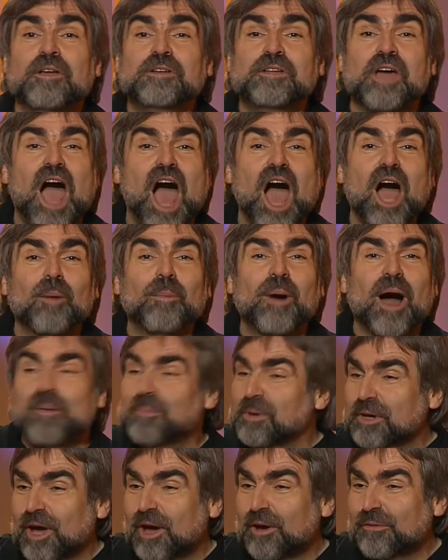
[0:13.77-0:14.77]
Die Araber
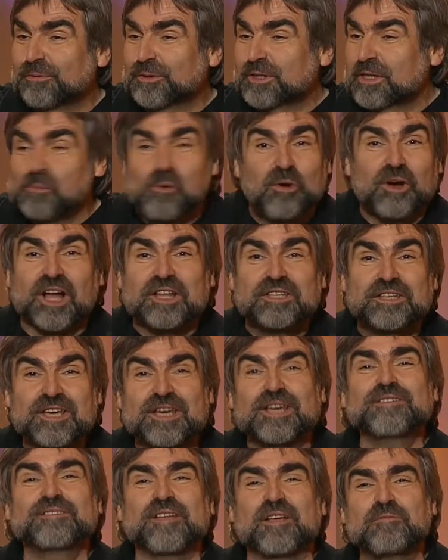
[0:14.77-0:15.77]
haben begriffen,
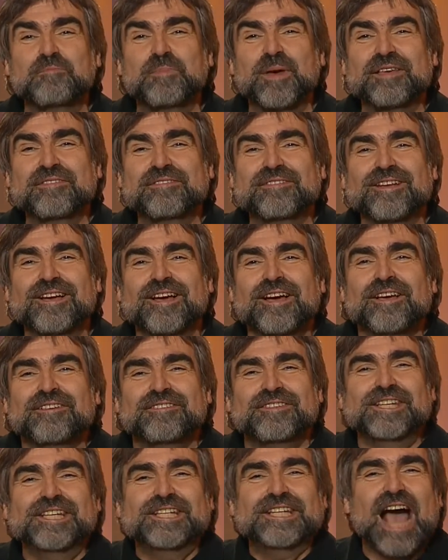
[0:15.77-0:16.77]
Demokratie ist das Beste.
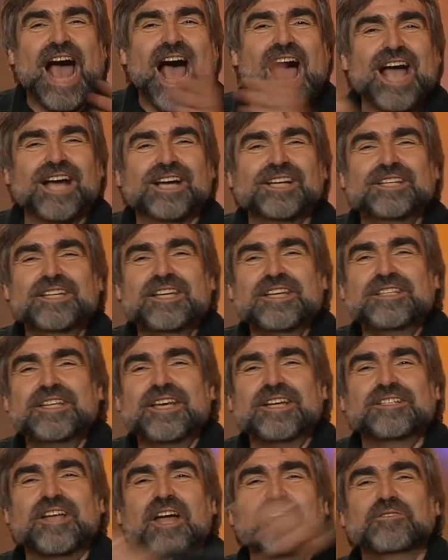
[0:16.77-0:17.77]
Sie jagen die
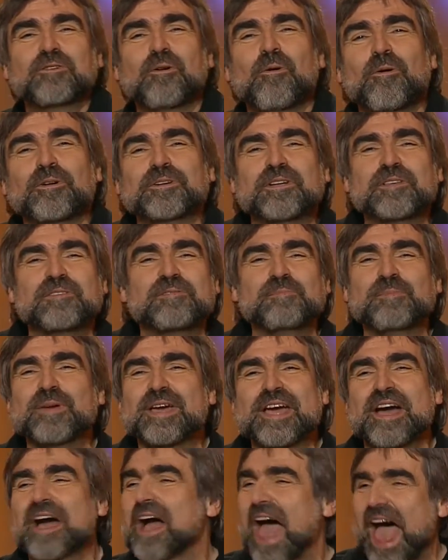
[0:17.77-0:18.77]
Diktatoren ins
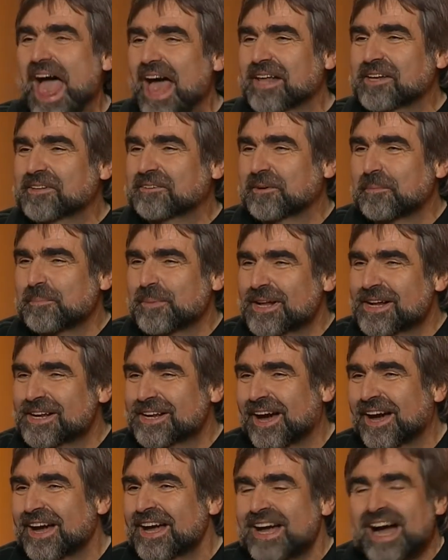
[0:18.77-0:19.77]
Meer. Herrliche
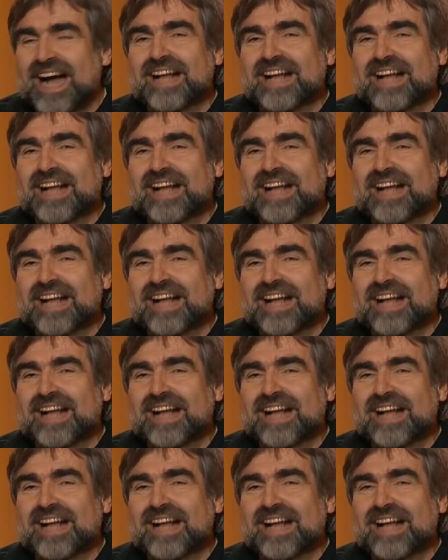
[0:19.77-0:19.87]
Bilder.